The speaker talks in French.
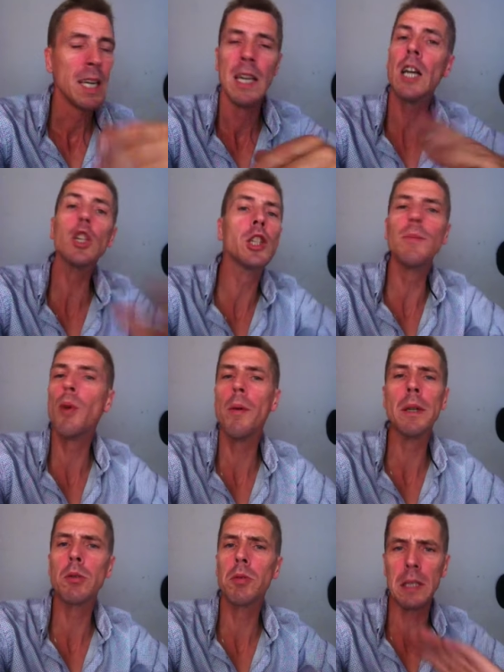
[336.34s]
Et là, je dis,
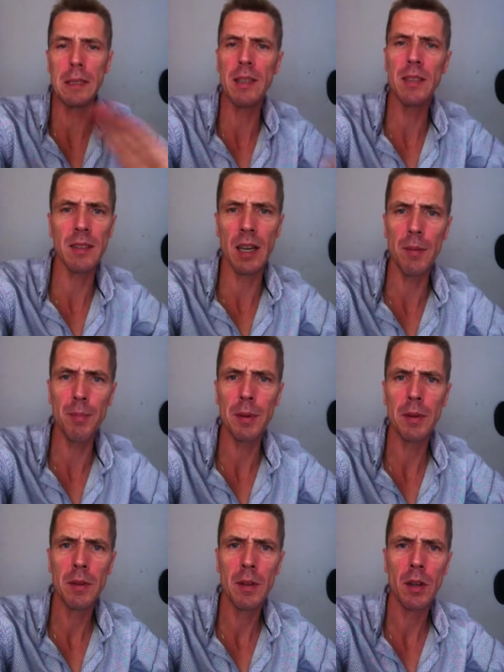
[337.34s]
bon, bah, écoutez, c'est simple.
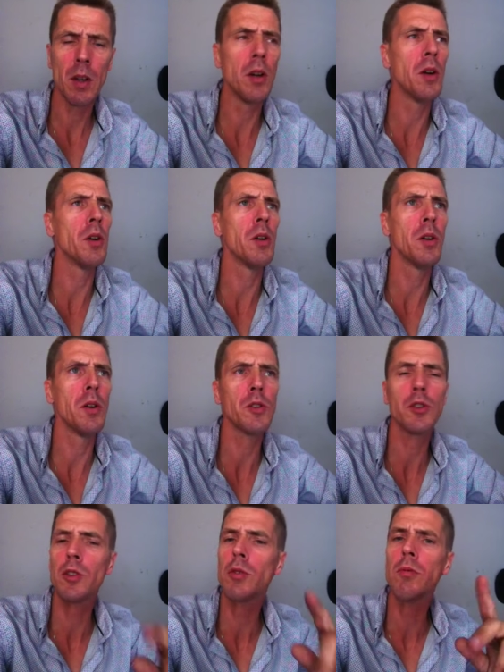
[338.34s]
Euh,
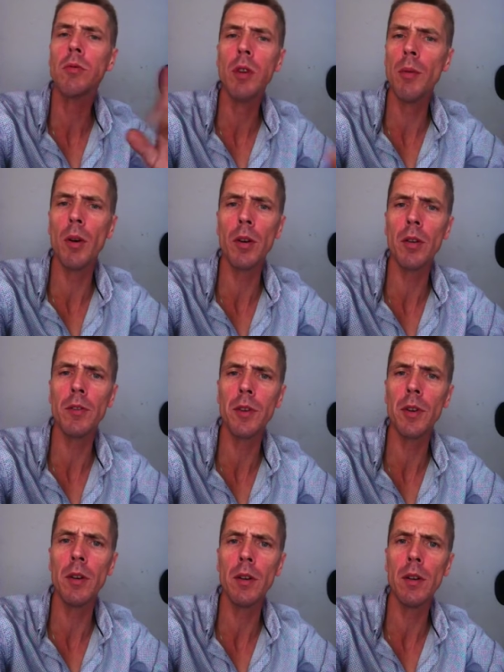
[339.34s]
d'aller
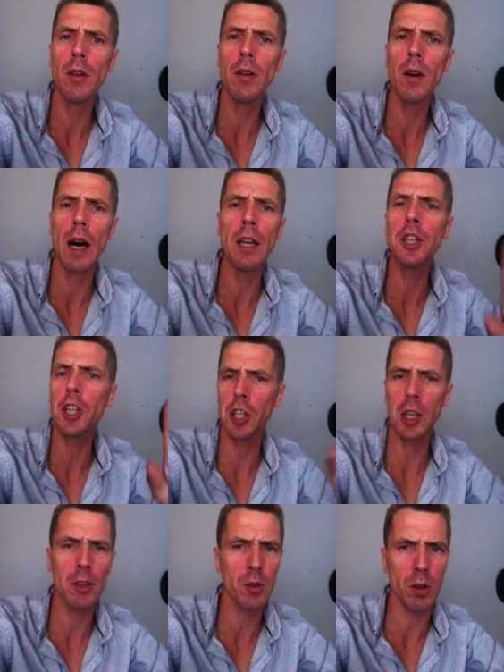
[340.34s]
de, aller
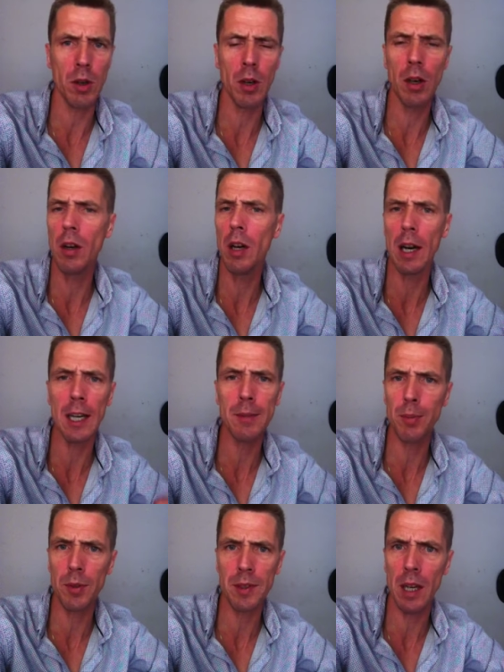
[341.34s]
chercher un,
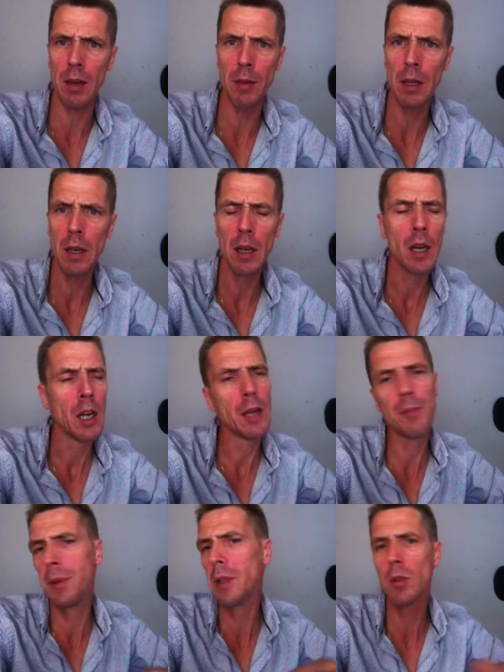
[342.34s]
responsable
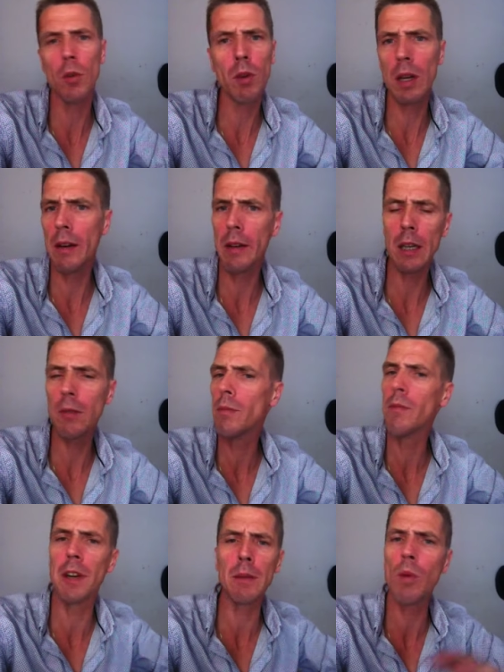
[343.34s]
et puis qu'on voie avec,
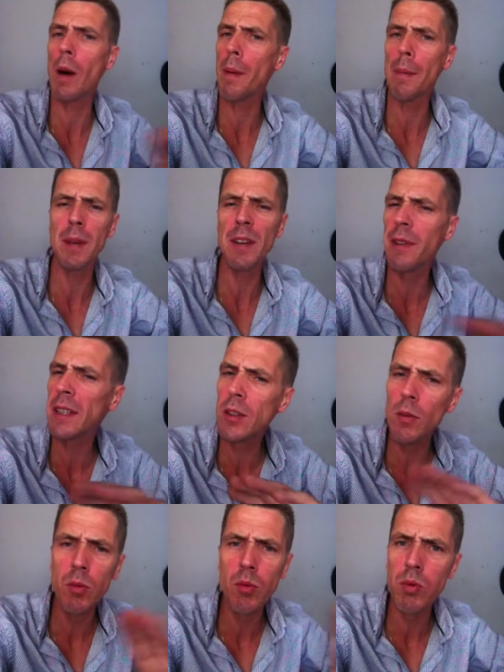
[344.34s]
faites-moi un papier, faites
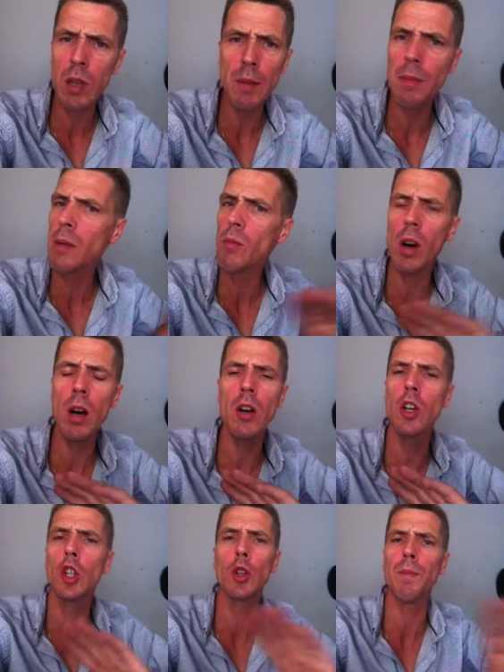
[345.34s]
ce que vous voulez, mais
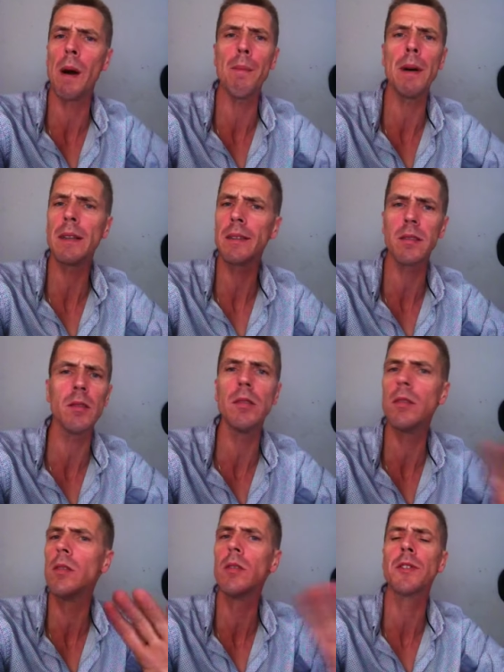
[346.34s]
moi euh, je pars pas
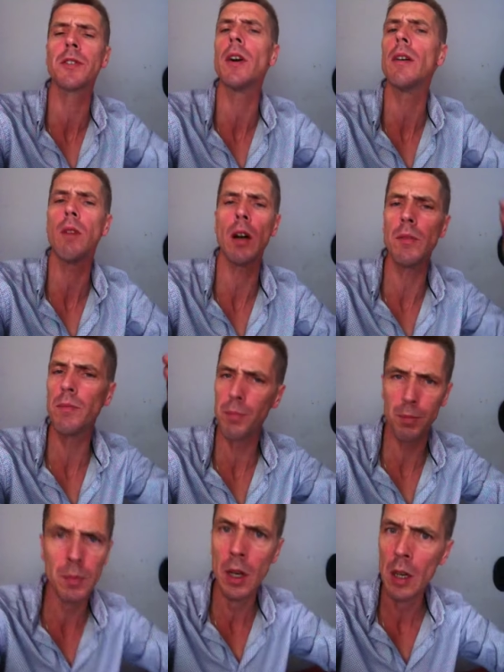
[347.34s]
sans, euh, avoir
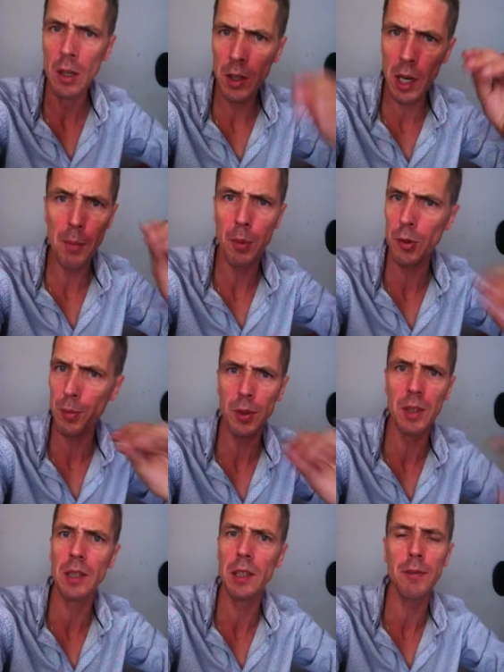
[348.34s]
une, réponse
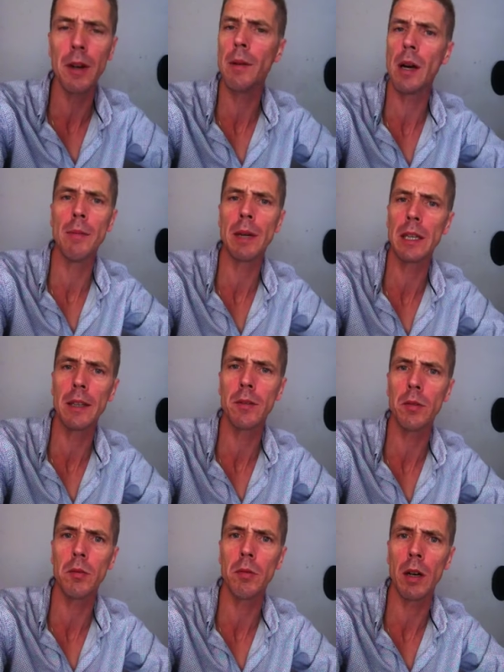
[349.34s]
positive à, ma
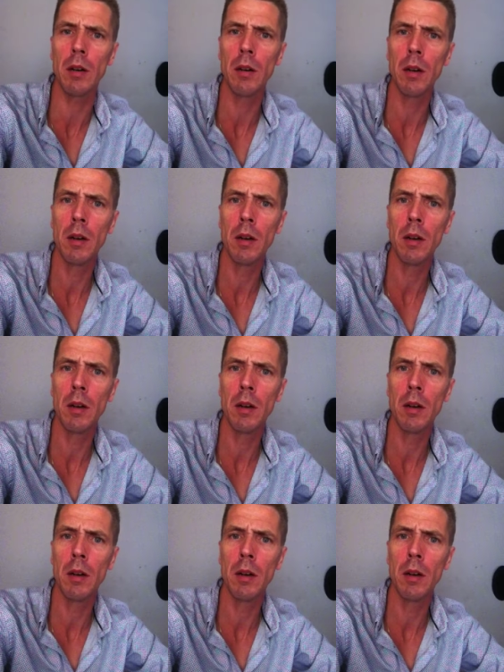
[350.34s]
question. Quoi.